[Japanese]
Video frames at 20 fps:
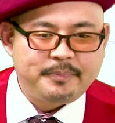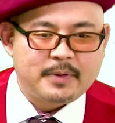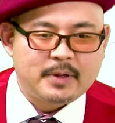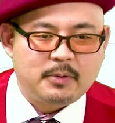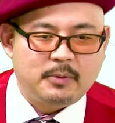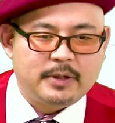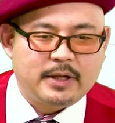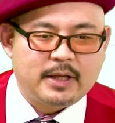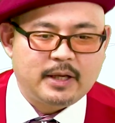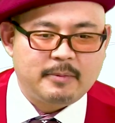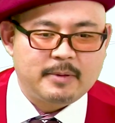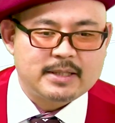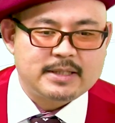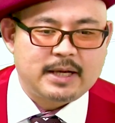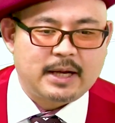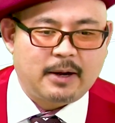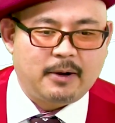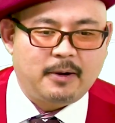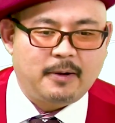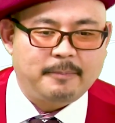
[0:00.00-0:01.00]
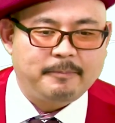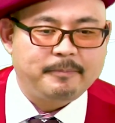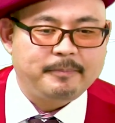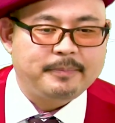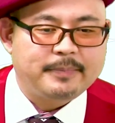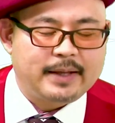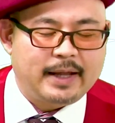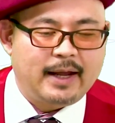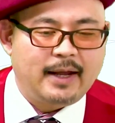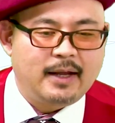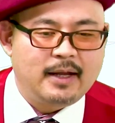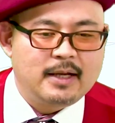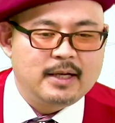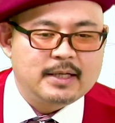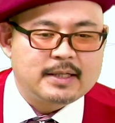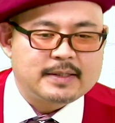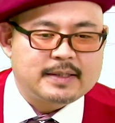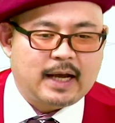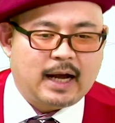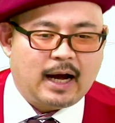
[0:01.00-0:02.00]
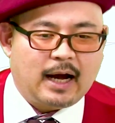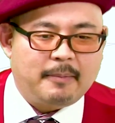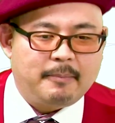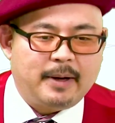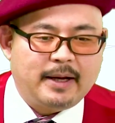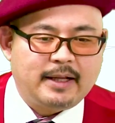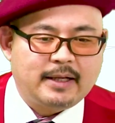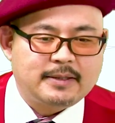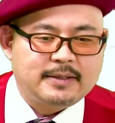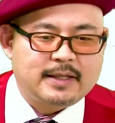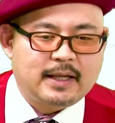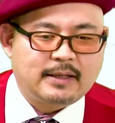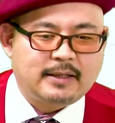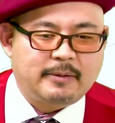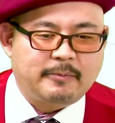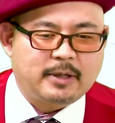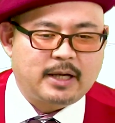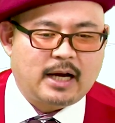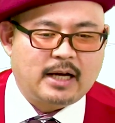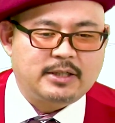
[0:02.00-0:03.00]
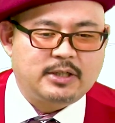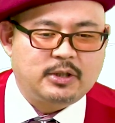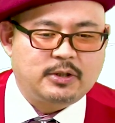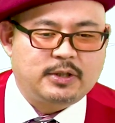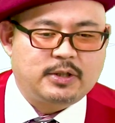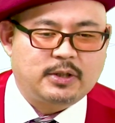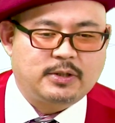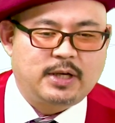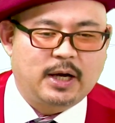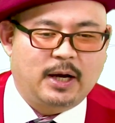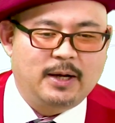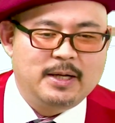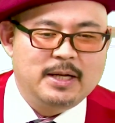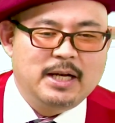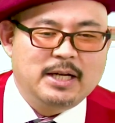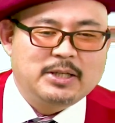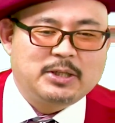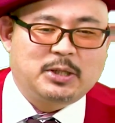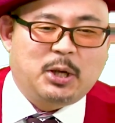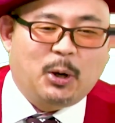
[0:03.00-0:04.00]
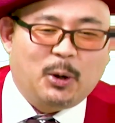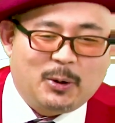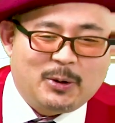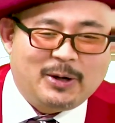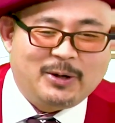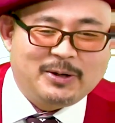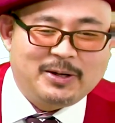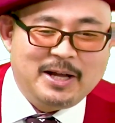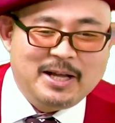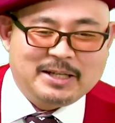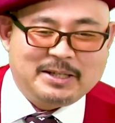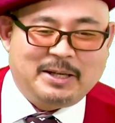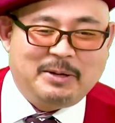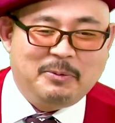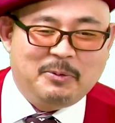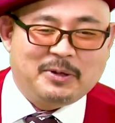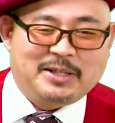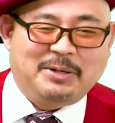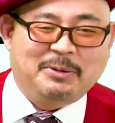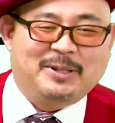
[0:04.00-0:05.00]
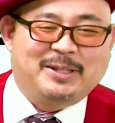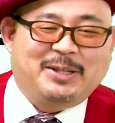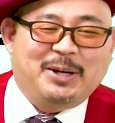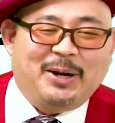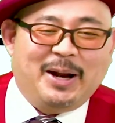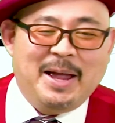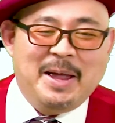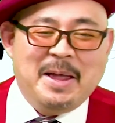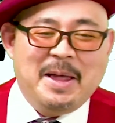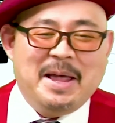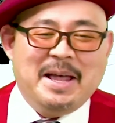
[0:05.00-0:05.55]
降りてきましたよ。ね。さあ、マイダックス去ってみ、ああ、よしよしよし。そこ、気持ち悪い。